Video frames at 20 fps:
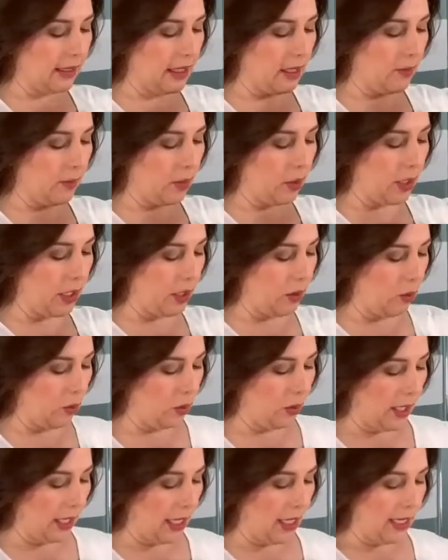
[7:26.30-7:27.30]
tipo de look
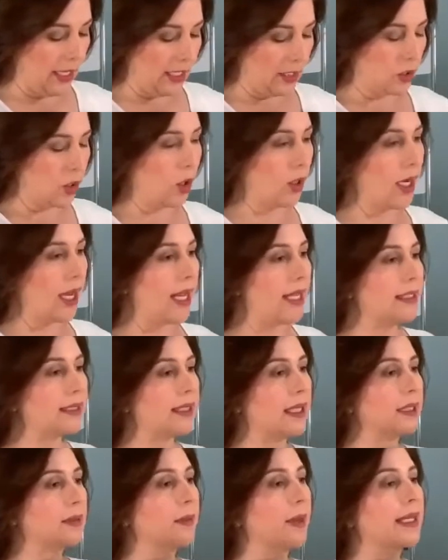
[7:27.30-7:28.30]
y son
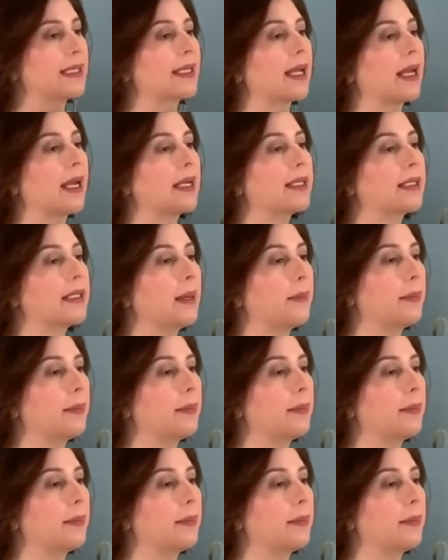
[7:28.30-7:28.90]
estas máscaras de